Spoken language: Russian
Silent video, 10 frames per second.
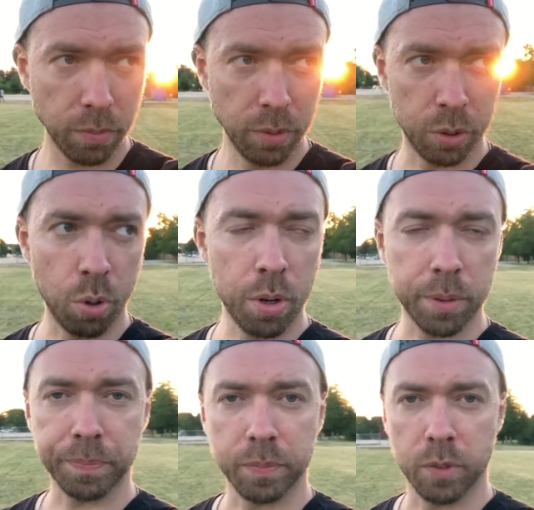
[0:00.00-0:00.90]
но,
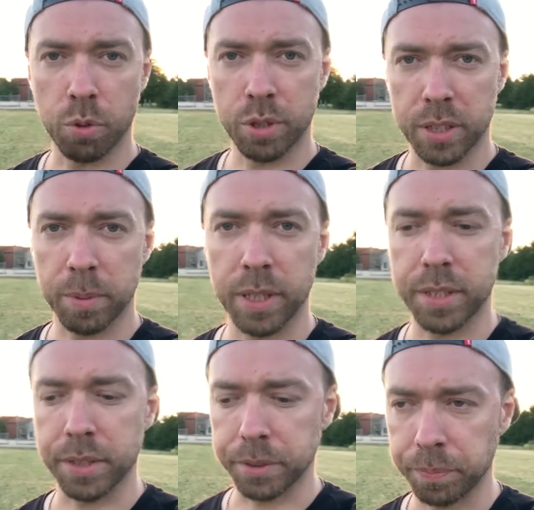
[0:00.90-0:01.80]
друзья,
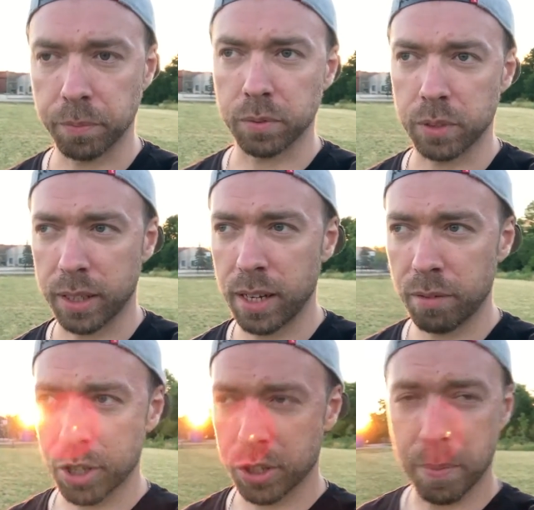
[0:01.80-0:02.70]
смотрите, на канале
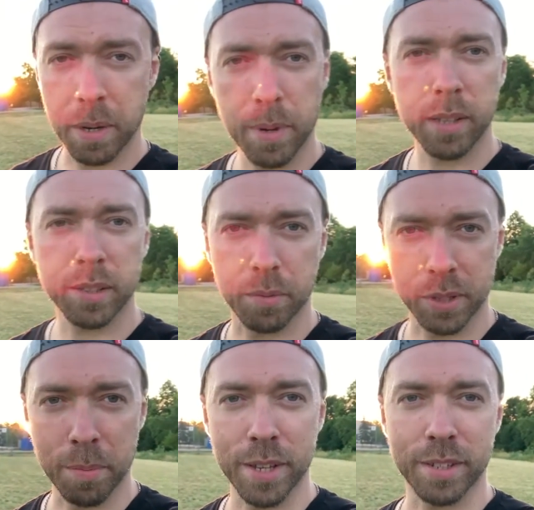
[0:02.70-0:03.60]
важные перемены, если вы
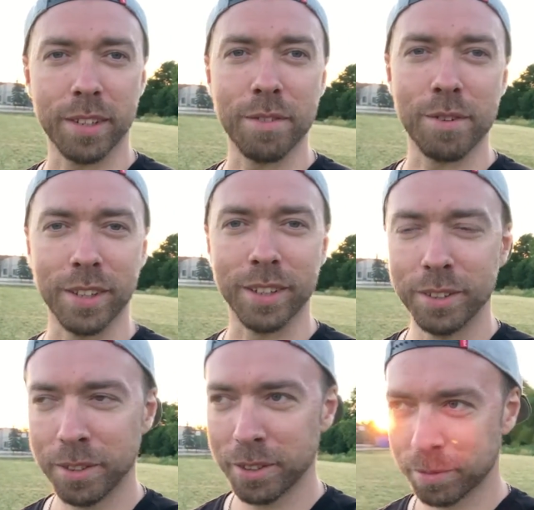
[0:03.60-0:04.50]
заметили, наверное,
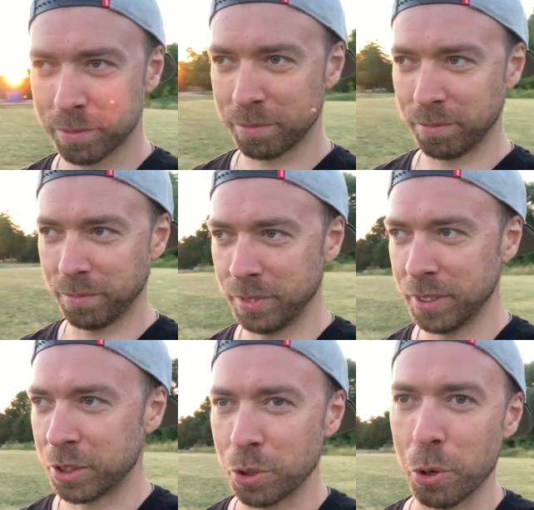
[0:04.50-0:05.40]

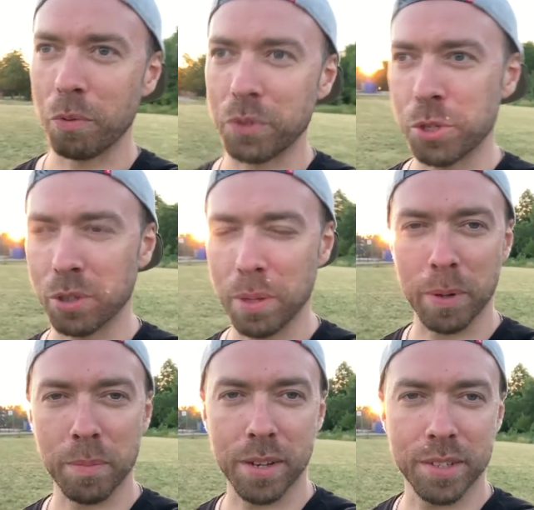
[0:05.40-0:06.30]
то видео,
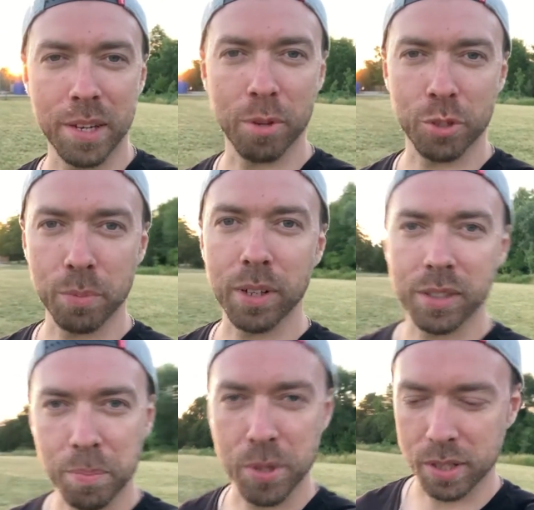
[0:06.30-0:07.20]
например, из Рима уже было
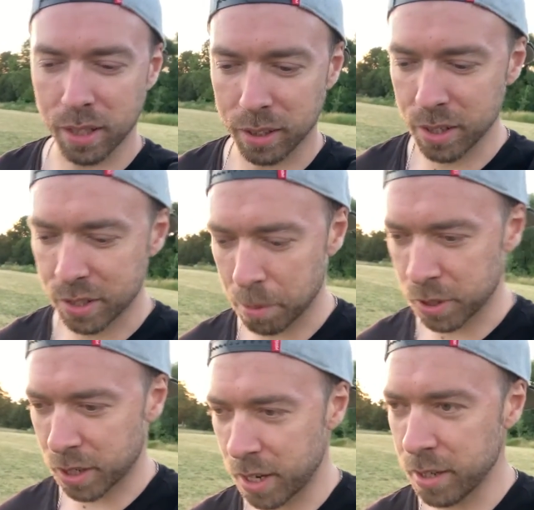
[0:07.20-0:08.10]
записано на английском
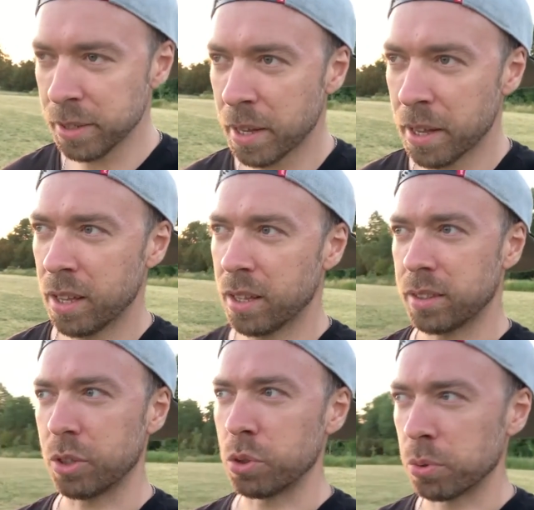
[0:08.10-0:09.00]
языке.
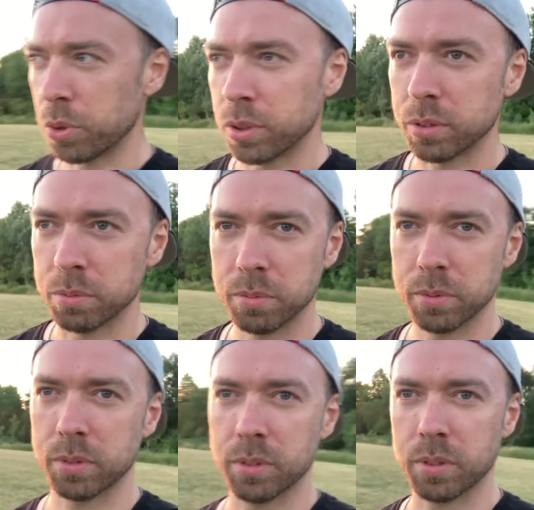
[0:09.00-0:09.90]
Я думаю,
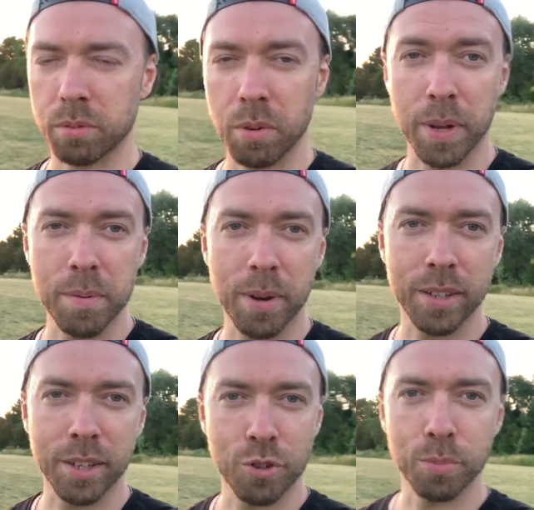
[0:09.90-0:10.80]
вы
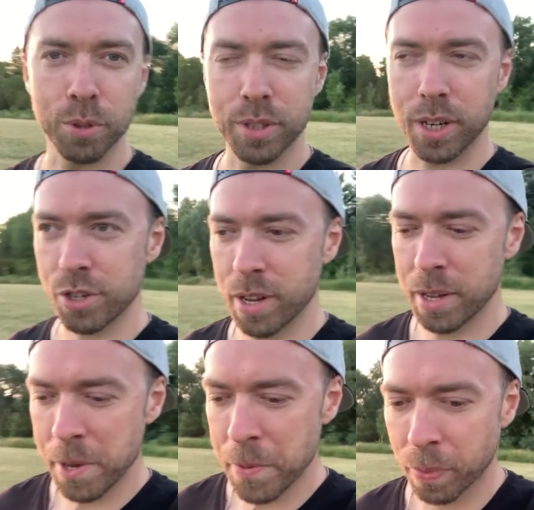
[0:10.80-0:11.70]
понимаете, о чем будет речь.
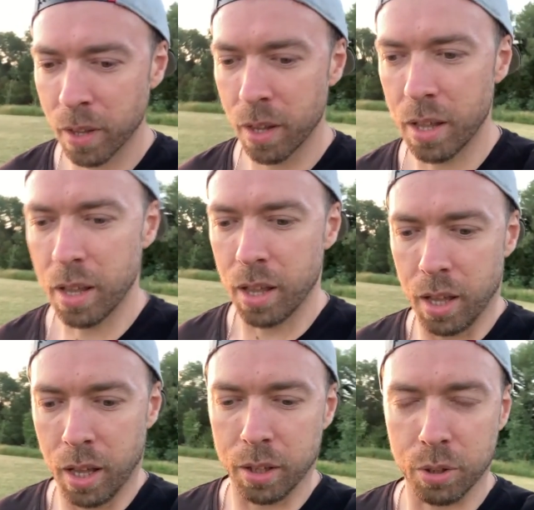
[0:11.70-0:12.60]

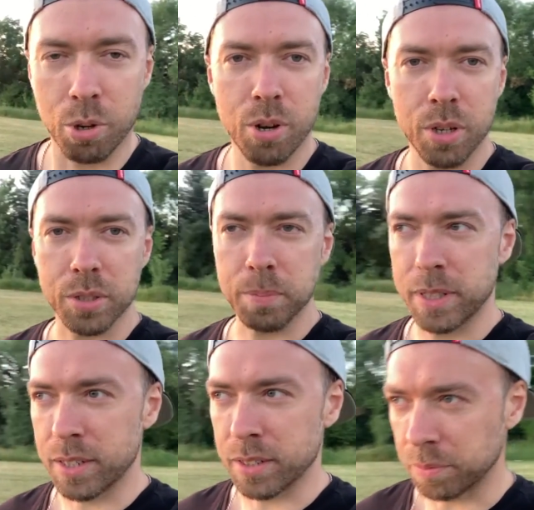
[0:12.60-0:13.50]
Но
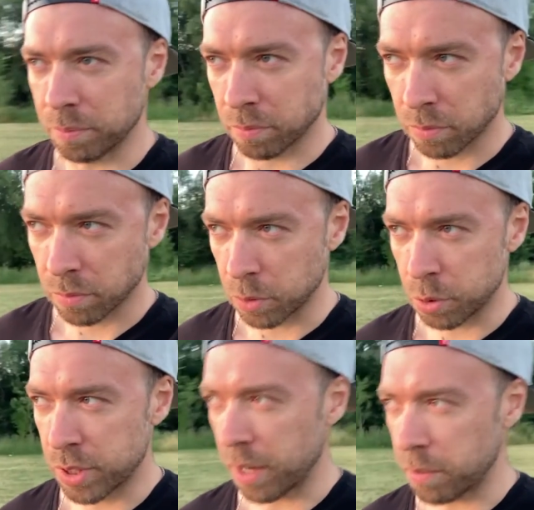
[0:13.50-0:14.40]
смотрите,
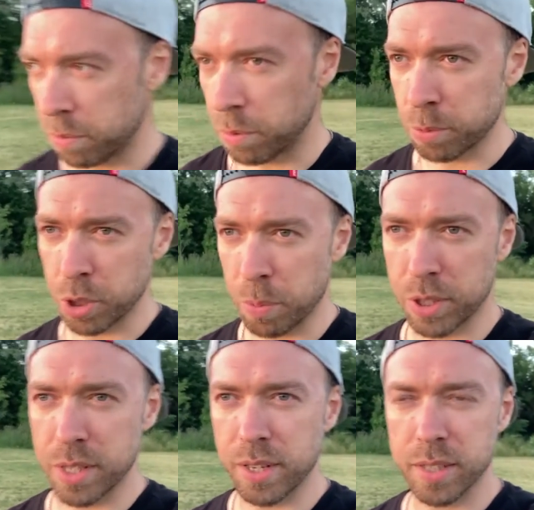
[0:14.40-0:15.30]
Друзья, возможно,
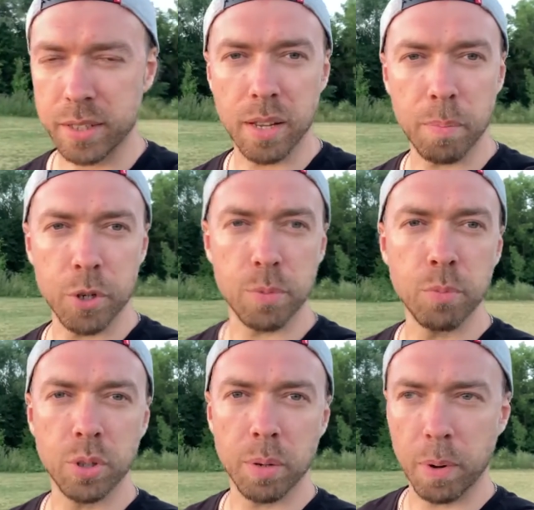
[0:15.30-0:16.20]
просто интересно, да,
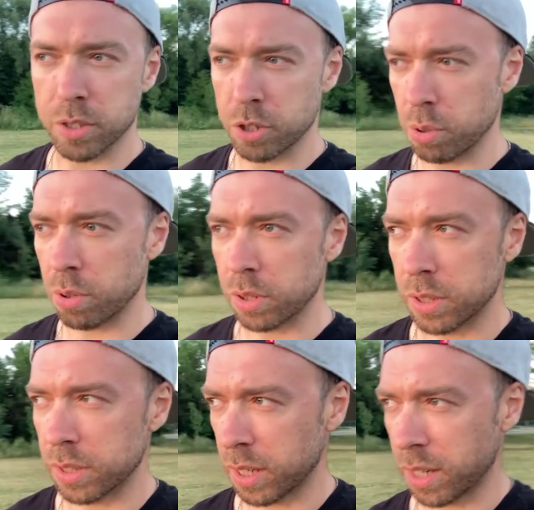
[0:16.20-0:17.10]
почему так произошло,
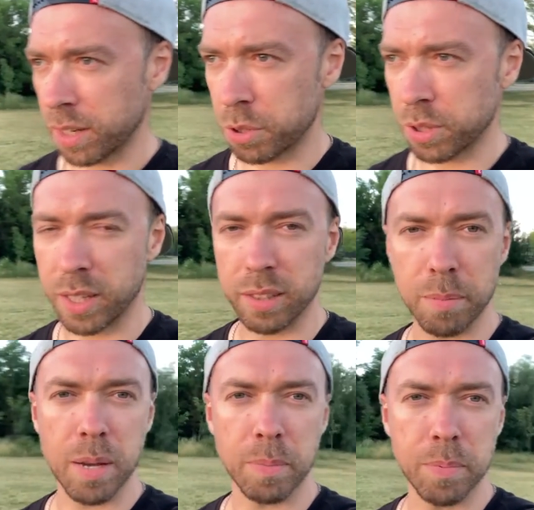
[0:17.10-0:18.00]
э, так как все-таки на
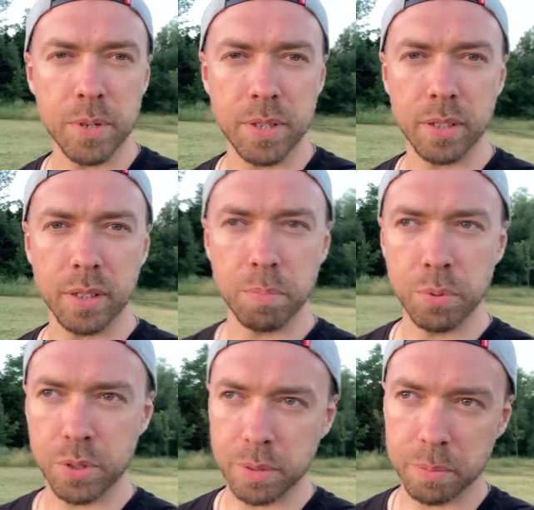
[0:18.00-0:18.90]
меня подписаны,
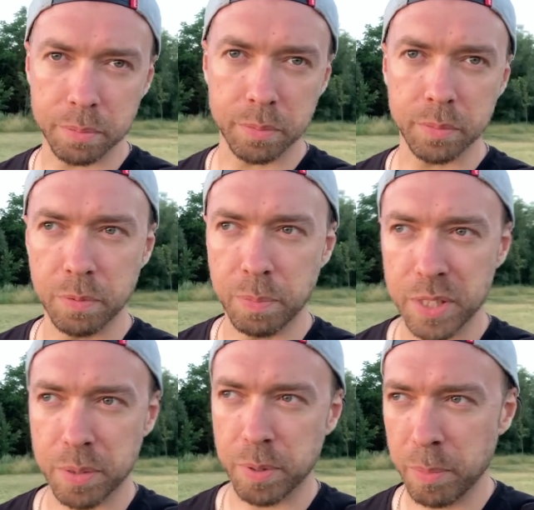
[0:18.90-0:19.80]
допустим, в
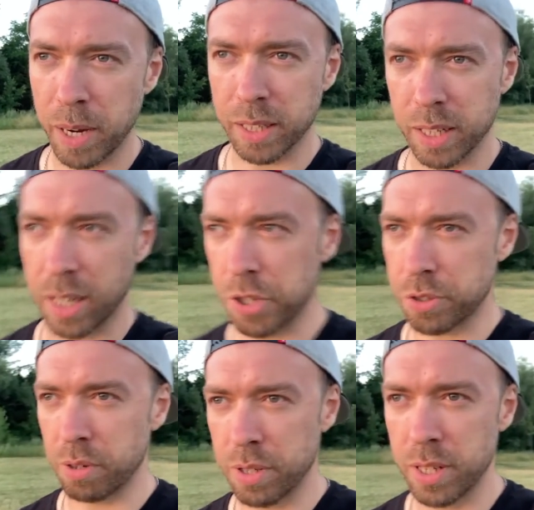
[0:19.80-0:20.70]
принципе, не маленькое
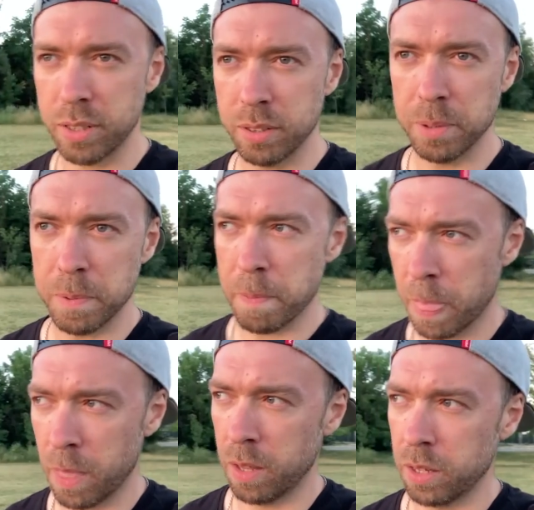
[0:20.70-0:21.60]
количество людей, то
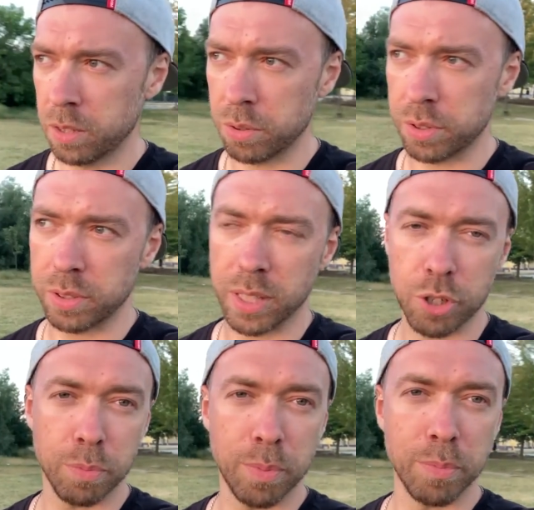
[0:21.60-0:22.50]
есть не так,
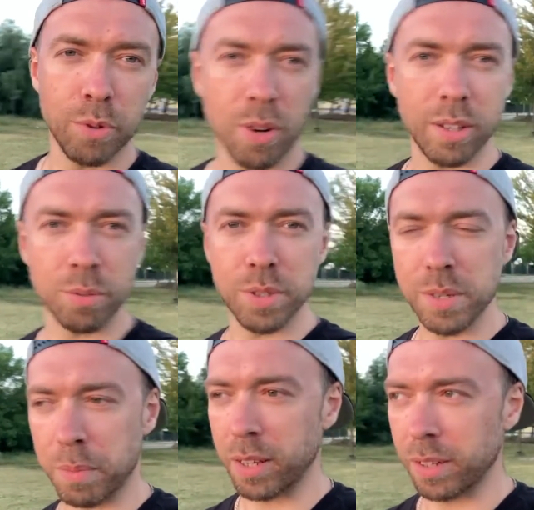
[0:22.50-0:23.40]
чтобы много, но и
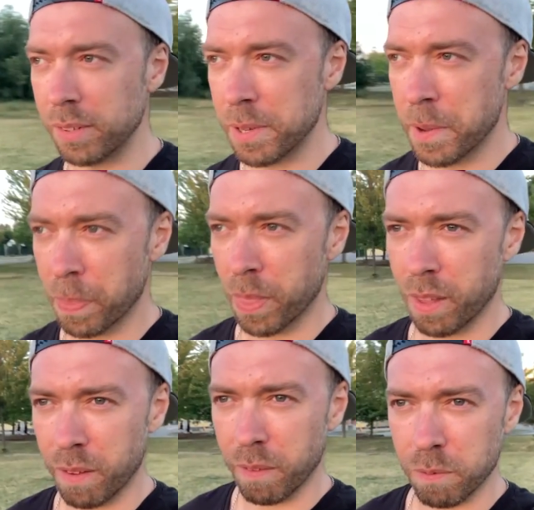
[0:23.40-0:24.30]
не мало.
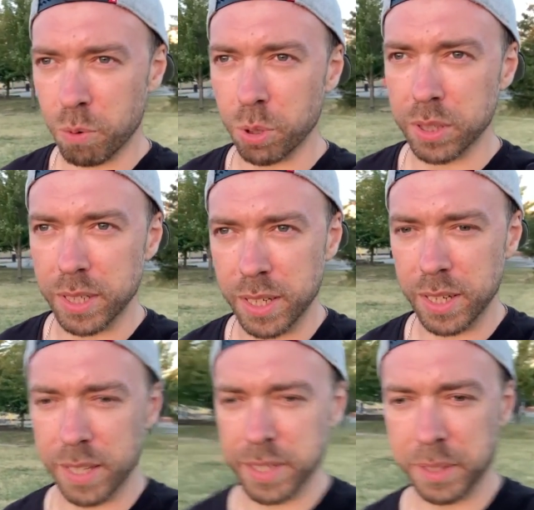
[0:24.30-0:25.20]
Вот,
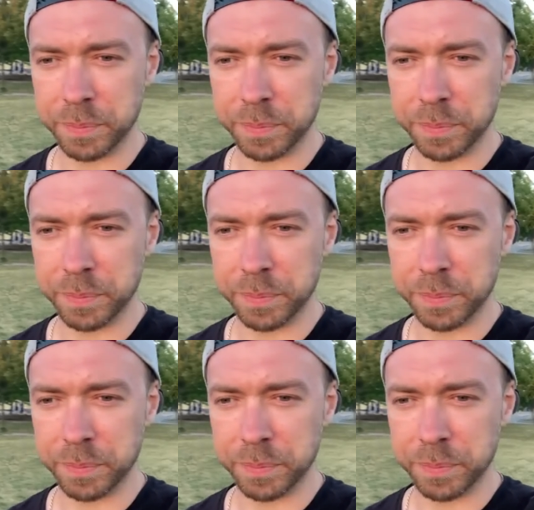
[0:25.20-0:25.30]
и,